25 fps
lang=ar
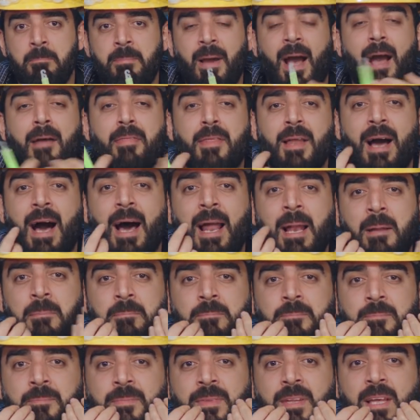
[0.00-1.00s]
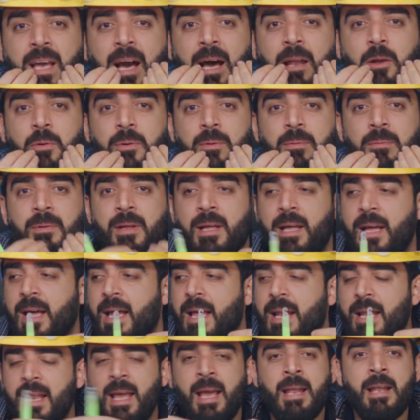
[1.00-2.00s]
بحيث العالم قالوا
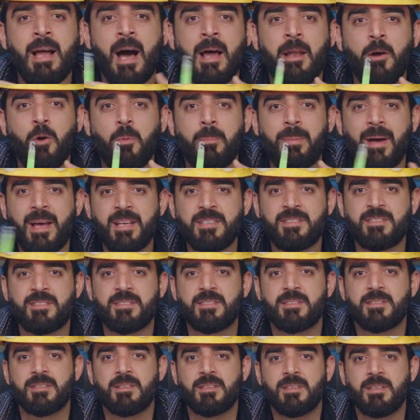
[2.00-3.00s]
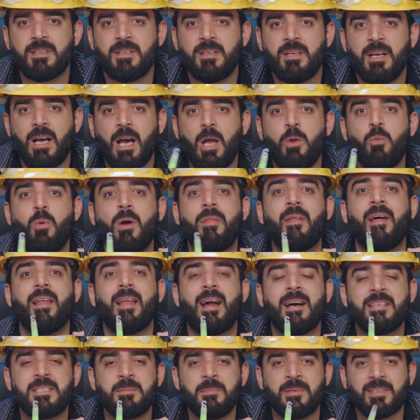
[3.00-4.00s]
لي هنا وبس الوضع
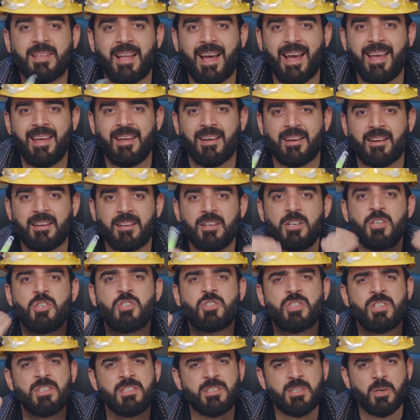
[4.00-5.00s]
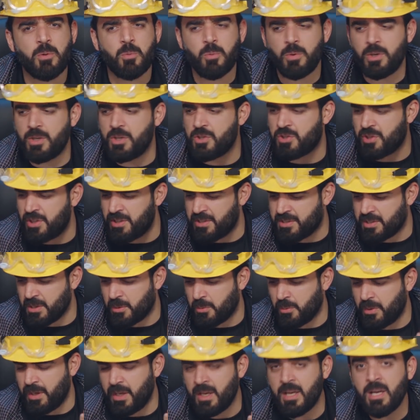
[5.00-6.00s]
لازم يتغير شو نسوي شو
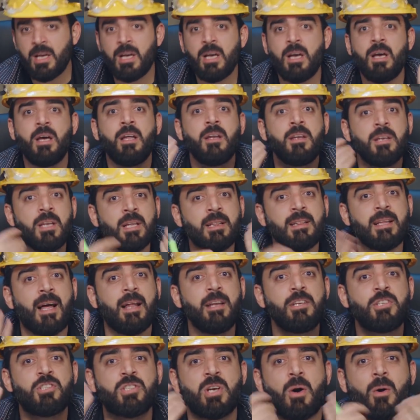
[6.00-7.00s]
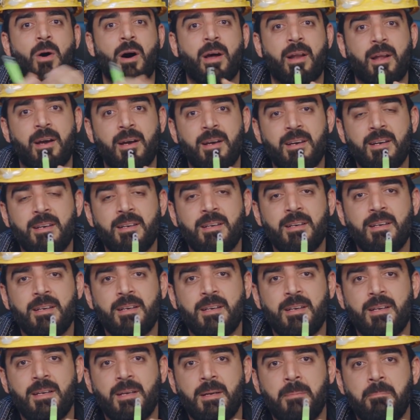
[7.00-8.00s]
نسوي نطلع للشوارع
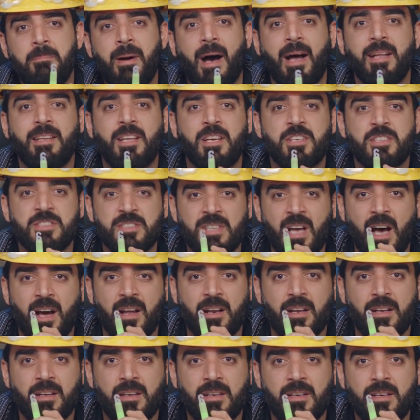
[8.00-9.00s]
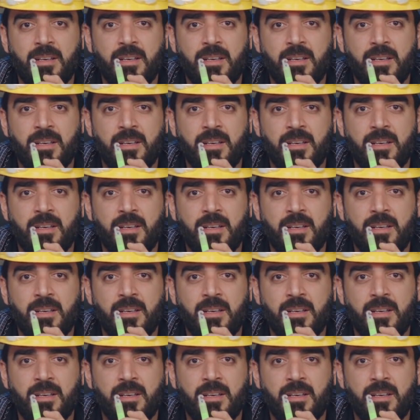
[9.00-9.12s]
بعدها ايش صار